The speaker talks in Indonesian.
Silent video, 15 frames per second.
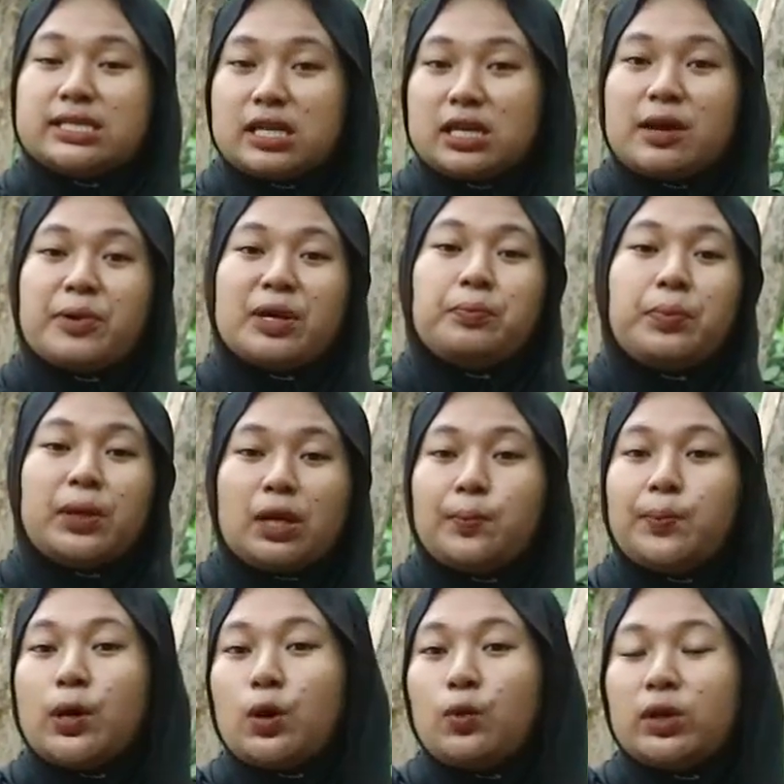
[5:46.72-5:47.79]
senapan
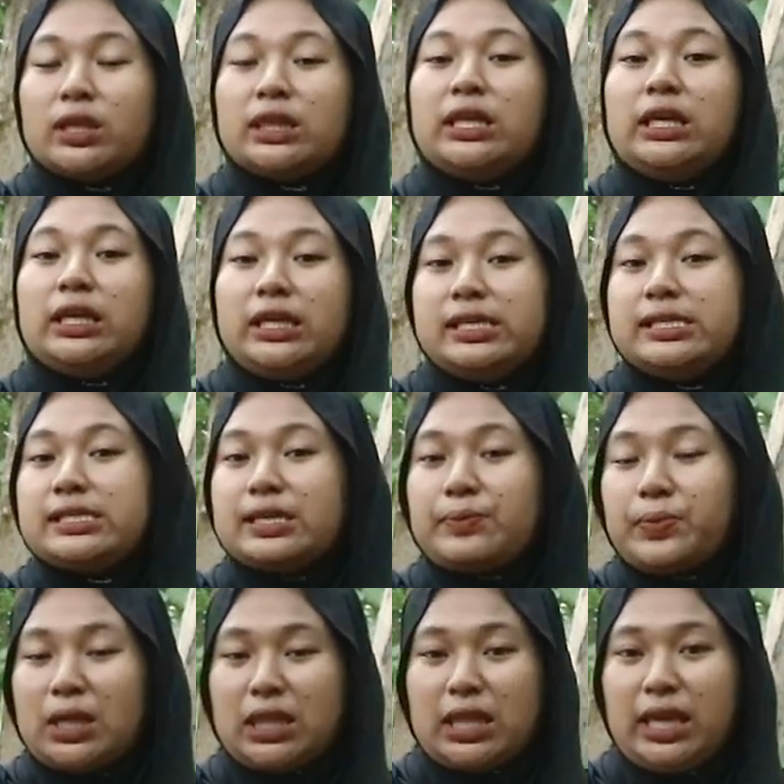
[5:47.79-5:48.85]
berpower tinggi
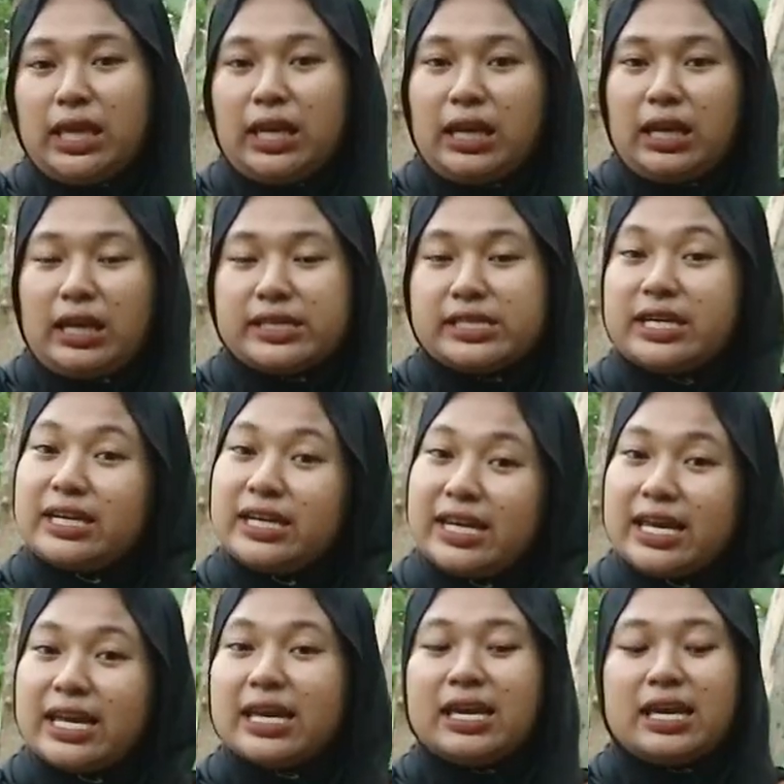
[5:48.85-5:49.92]
seperti ini
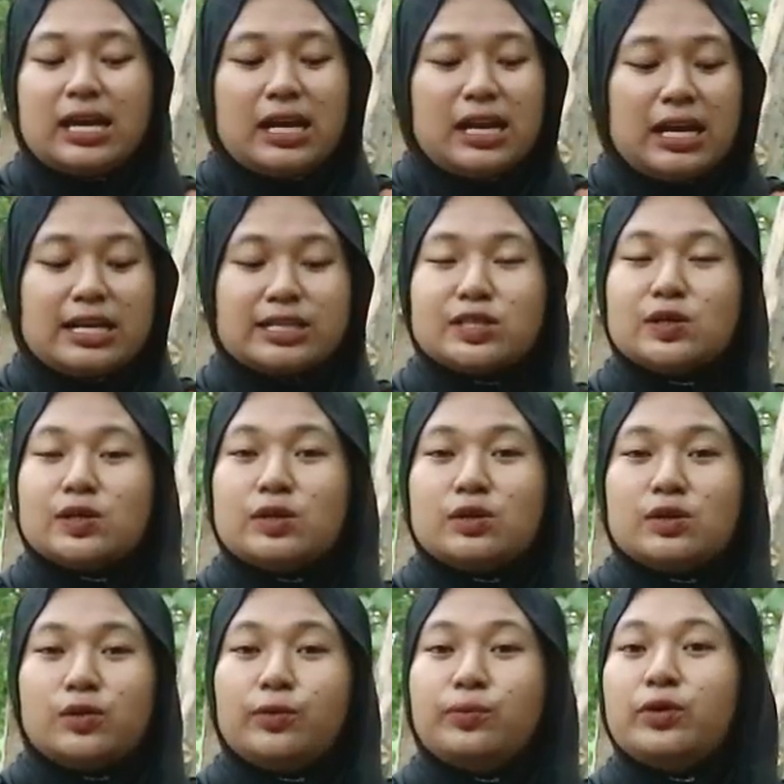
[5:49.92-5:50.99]
jadi
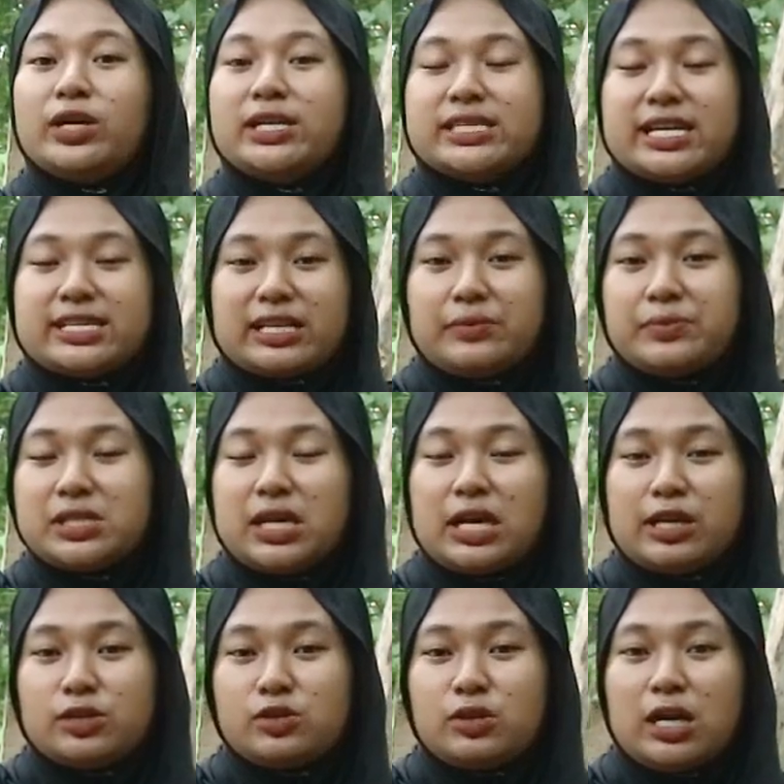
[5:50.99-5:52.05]
langsung hubungi CS kami
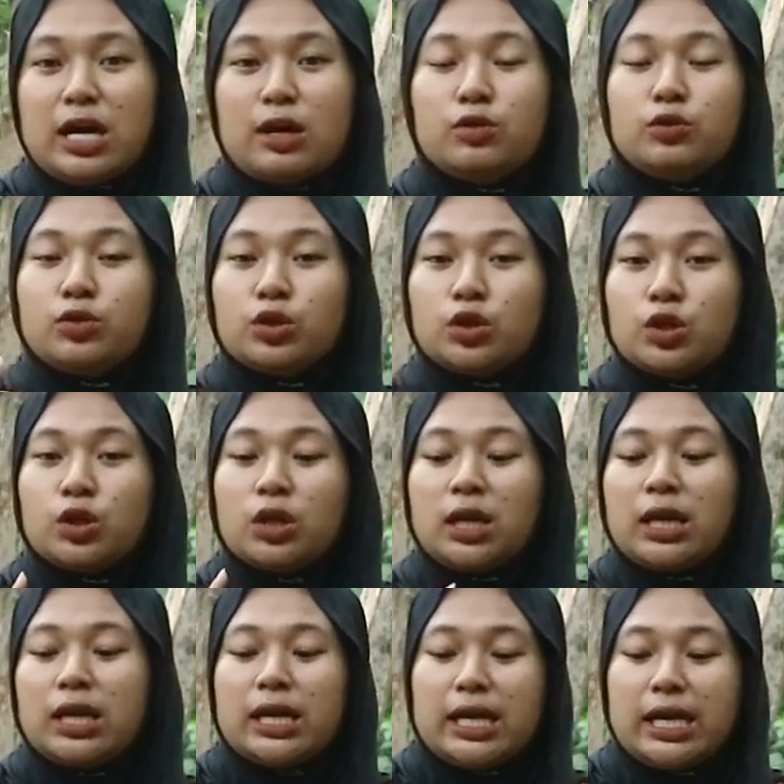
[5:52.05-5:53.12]
sekarang juga untuk
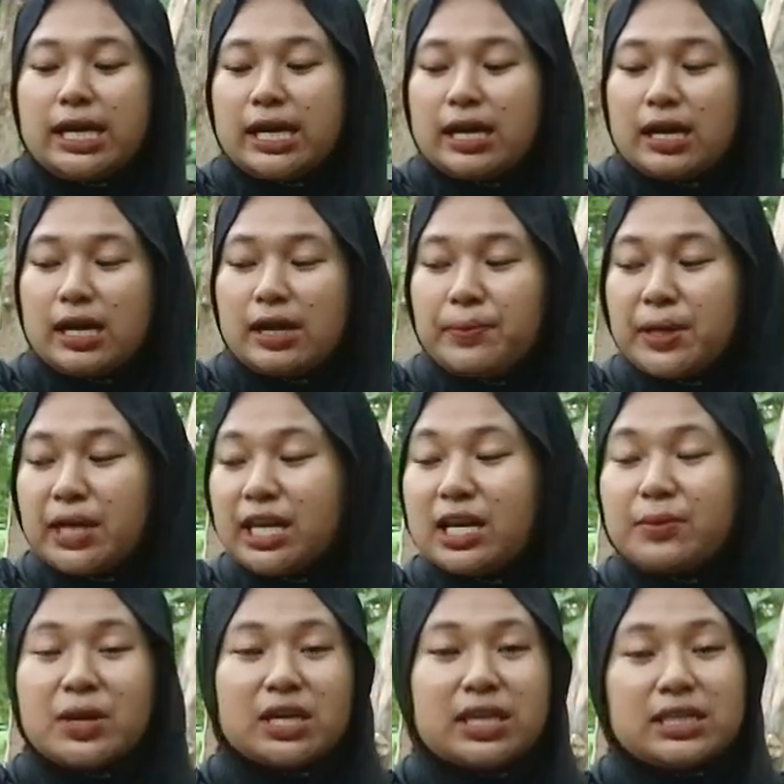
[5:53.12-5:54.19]
Uh,
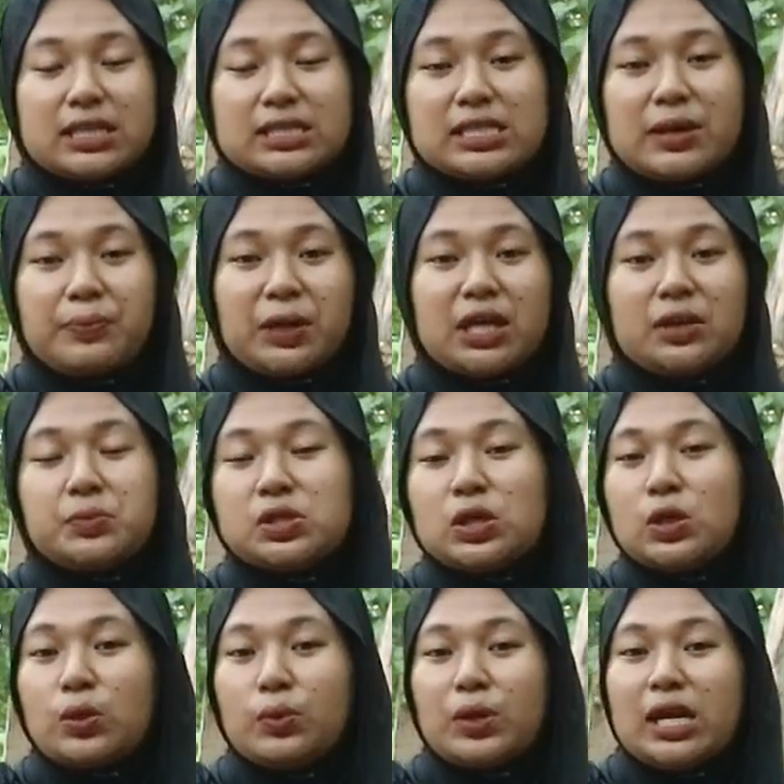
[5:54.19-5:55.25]
pengiriman kita siap kirim
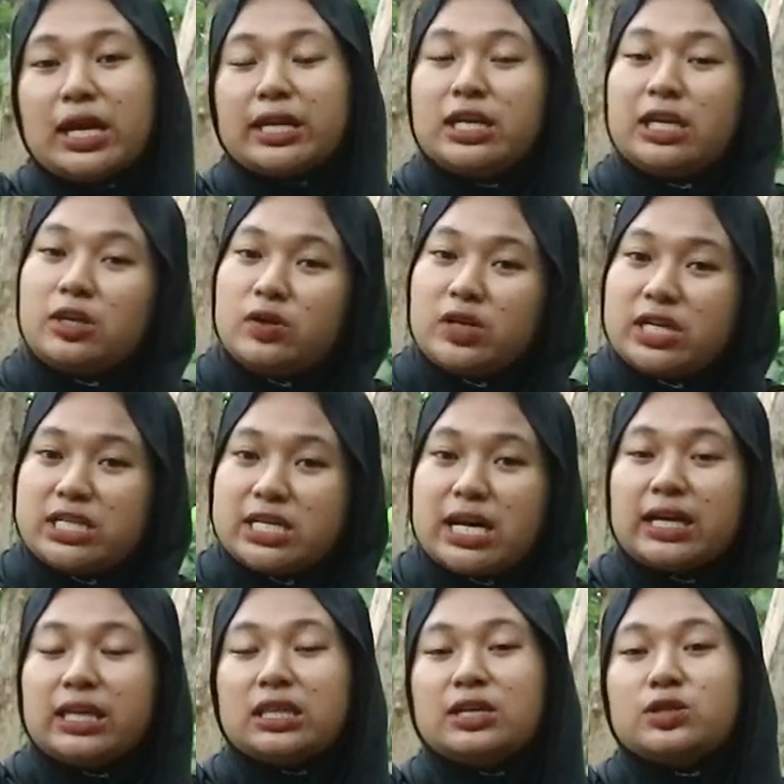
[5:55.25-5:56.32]
seluruh wilayah di
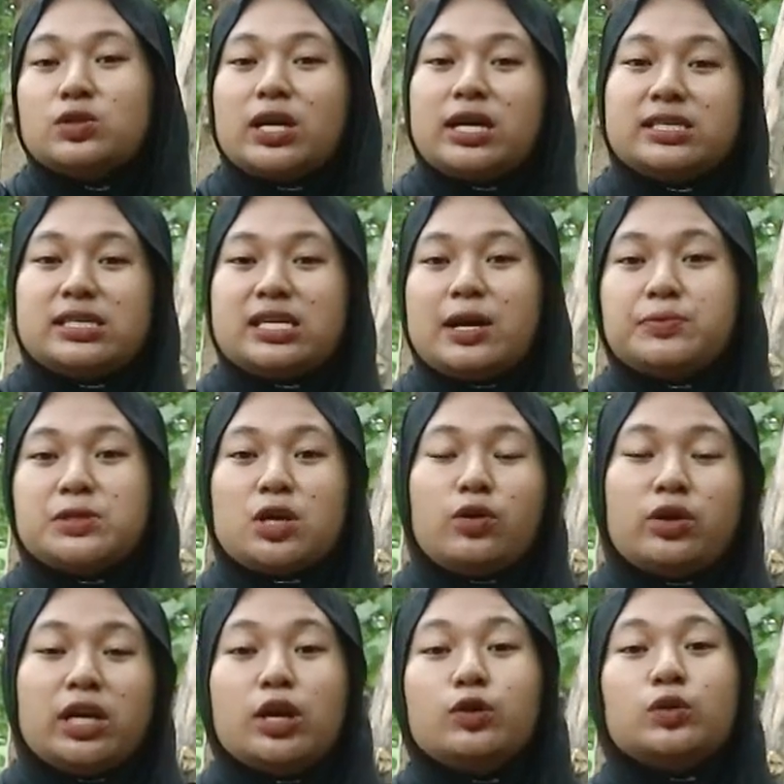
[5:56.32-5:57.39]
Indonesia kita juga siap
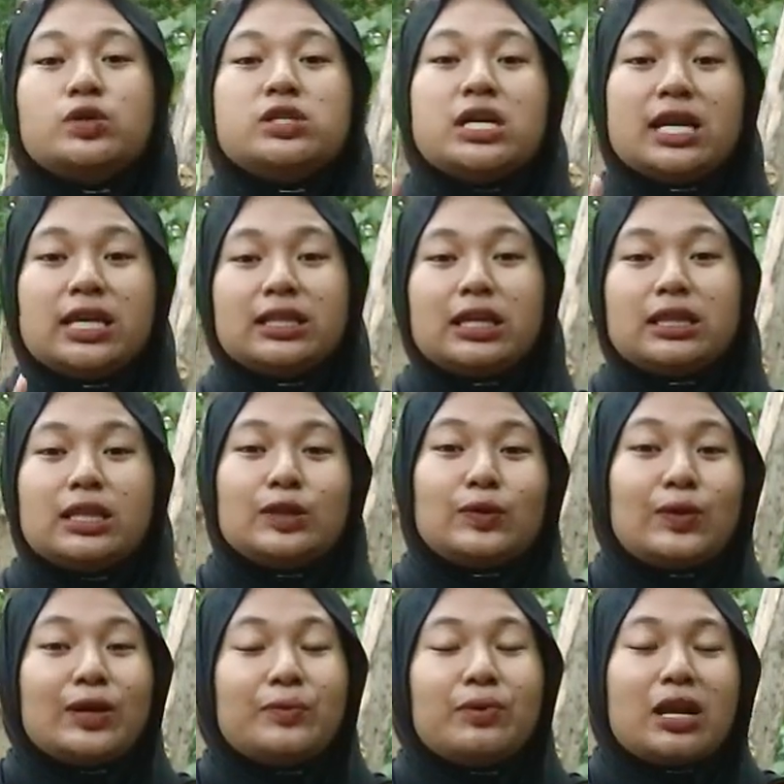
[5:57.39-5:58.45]
COD untuk syarat
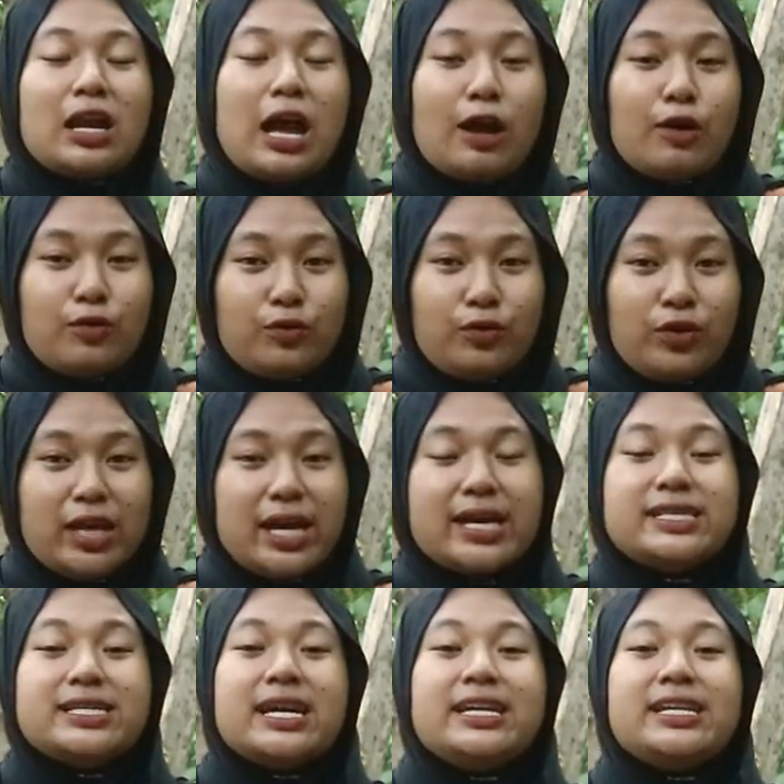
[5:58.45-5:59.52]
ketentuan berlaku
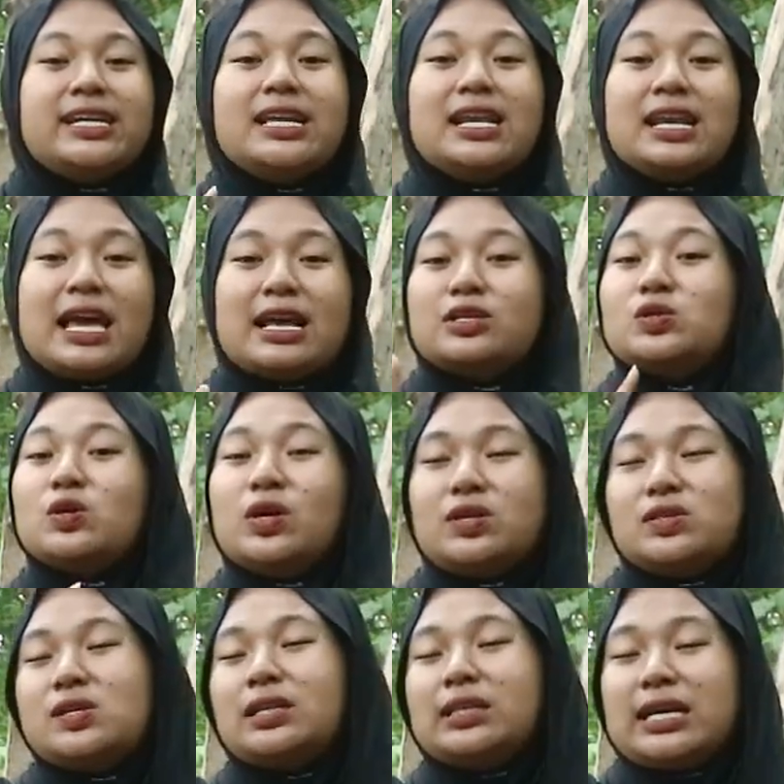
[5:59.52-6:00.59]
ya jadi langsung
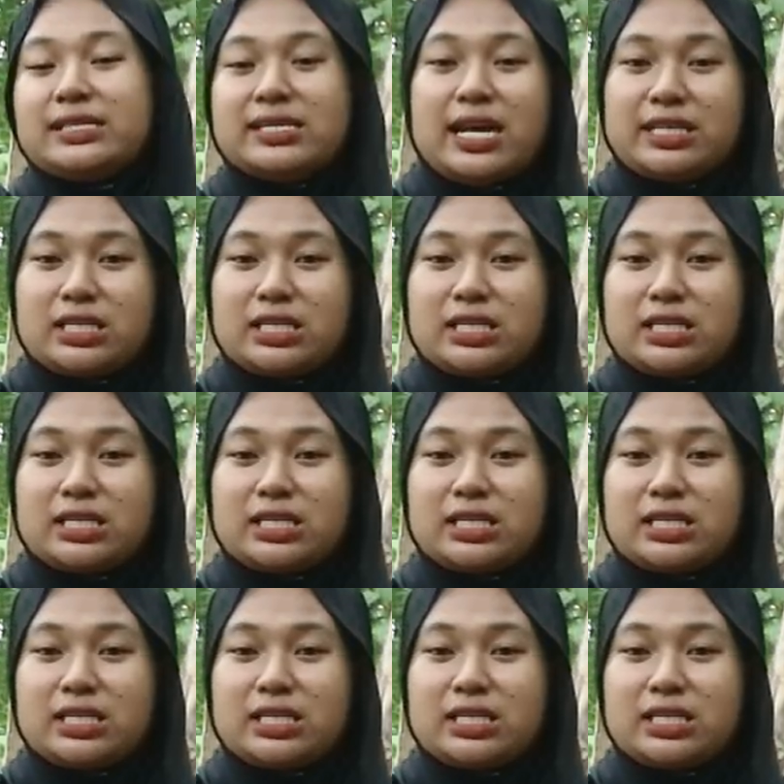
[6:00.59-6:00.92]
konsultasi